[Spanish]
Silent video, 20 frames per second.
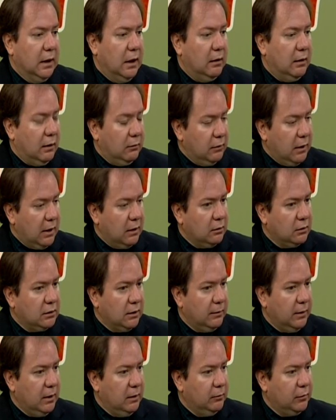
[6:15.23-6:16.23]
Ahora, una
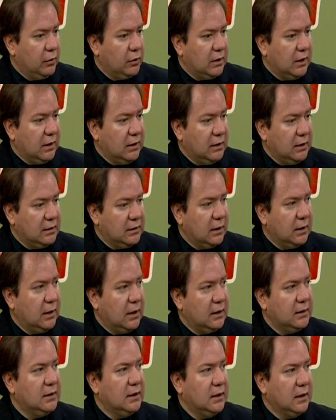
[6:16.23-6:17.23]
cosa bien importante, esa
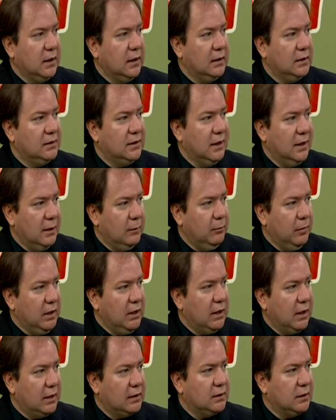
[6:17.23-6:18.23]
grasa que se
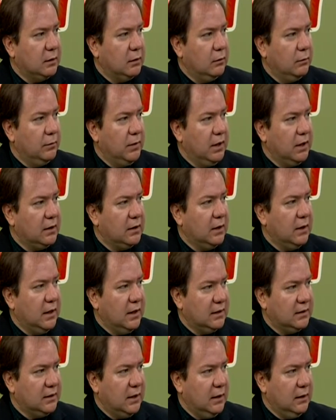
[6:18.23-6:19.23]
elimina, que se convierte
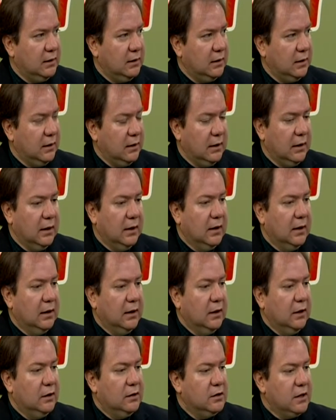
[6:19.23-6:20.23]
en aceite,
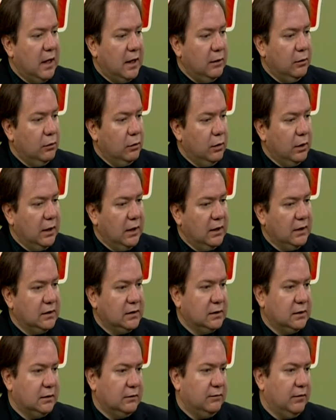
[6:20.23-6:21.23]
ya no
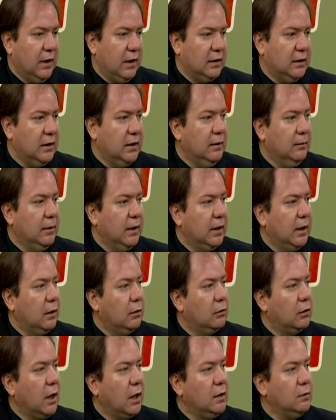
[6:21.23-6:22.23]
es factible
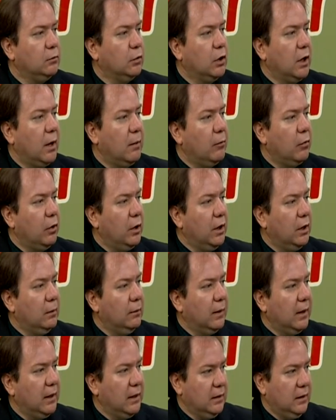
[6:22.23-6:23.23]
que el organismo la
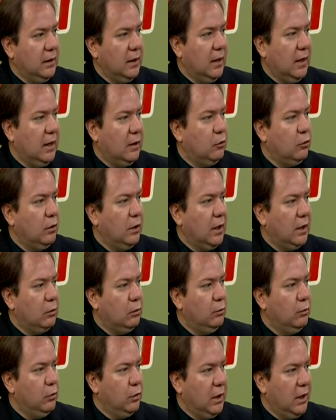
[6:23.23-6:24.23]
vuelva a,
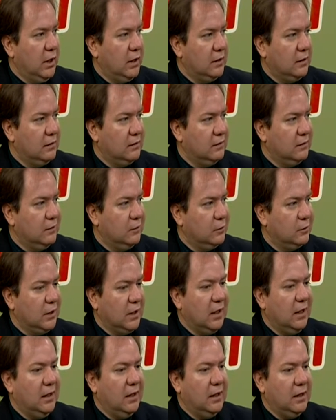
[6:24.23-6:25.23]
acumular, o
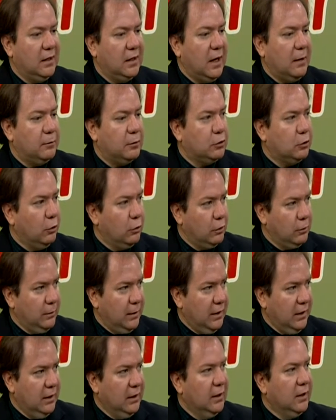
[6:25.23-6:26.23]
sea, que la
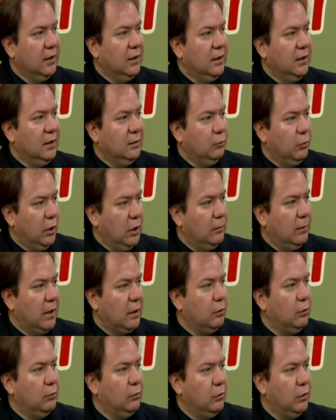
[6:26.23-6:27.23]
reabsorba y
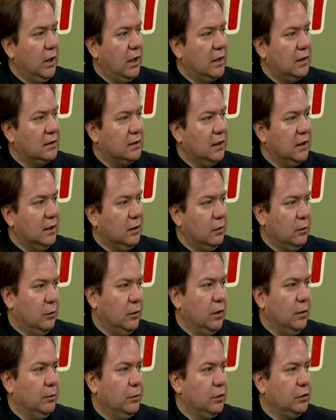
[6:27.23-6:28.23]
vuelva a acumularse
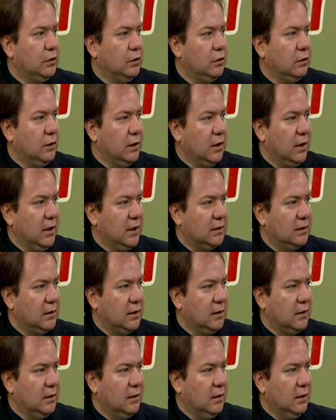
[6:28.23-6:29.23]
como depósito de grasa.